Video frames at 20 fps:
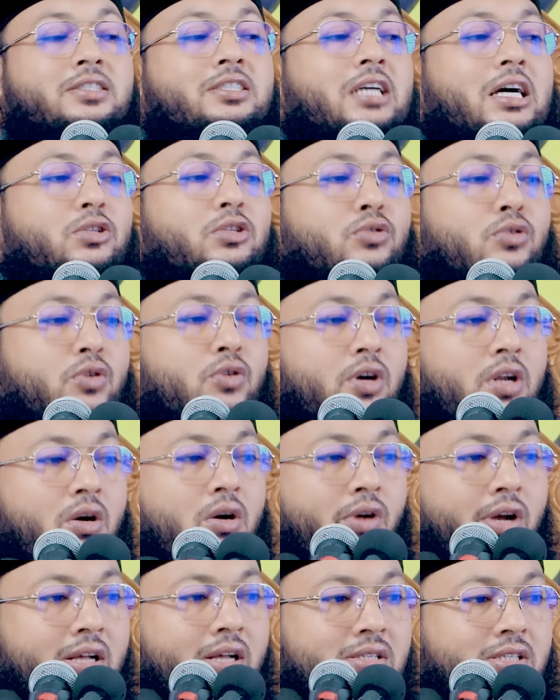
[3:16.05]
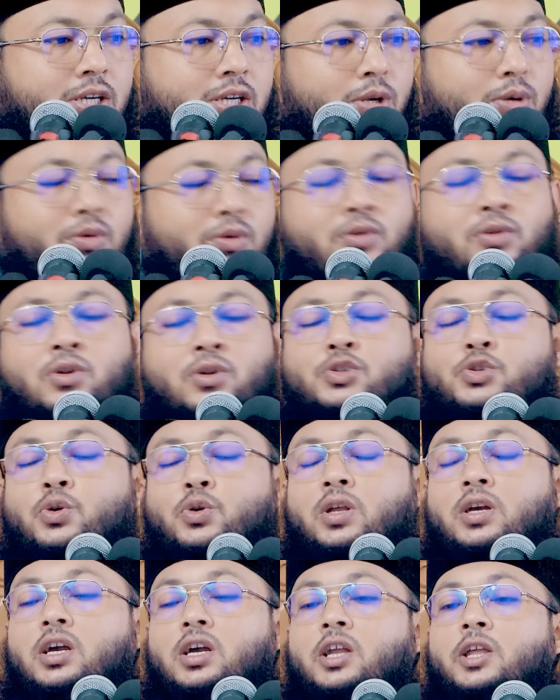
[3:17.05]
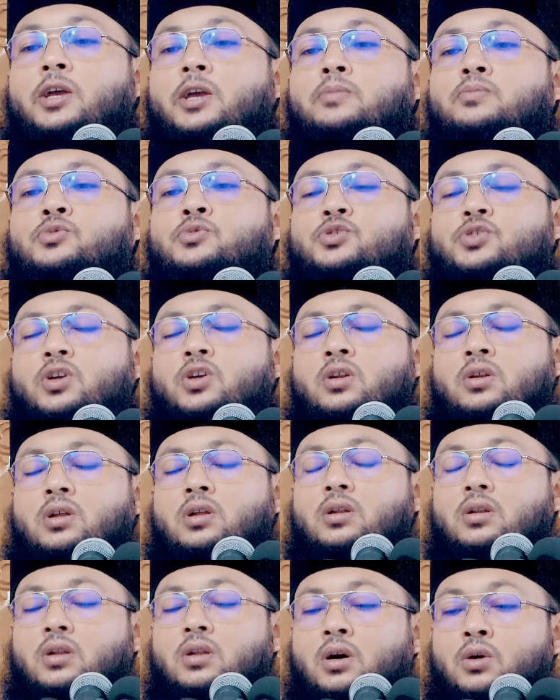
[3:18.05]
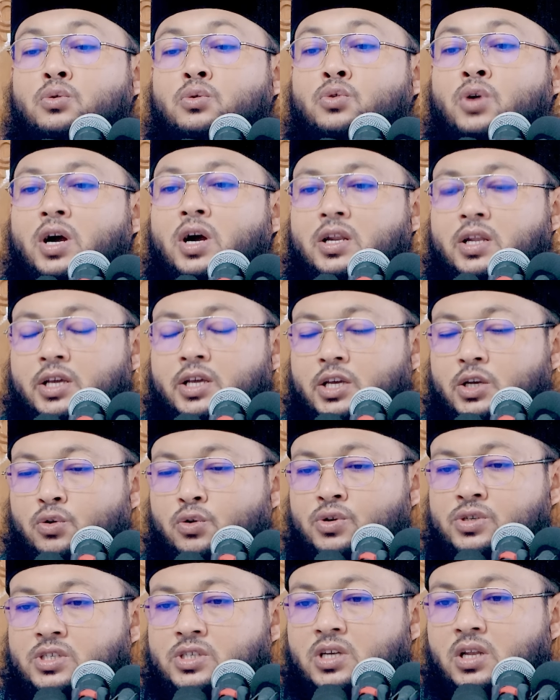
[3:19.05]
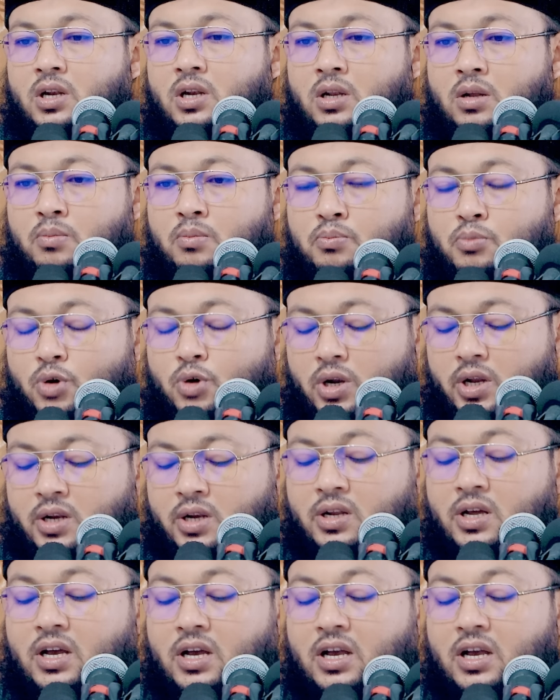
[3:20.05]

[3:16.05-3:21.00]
জাদু করা হয়েছিল রসুল করিম সাল্লাহ আলহিম ওসাল্লাম বলেন